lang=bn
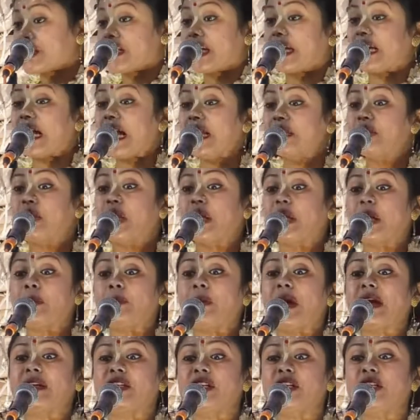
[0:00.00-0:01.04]
সেখান থেকে
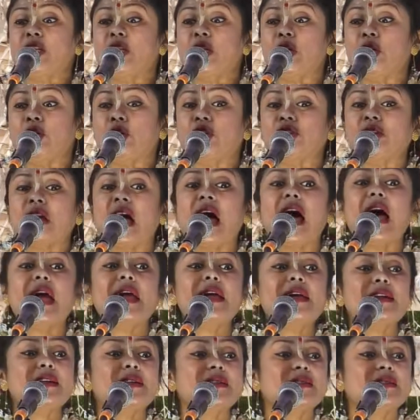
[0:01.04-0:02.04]
পাঠিয়ে দিল কোথায়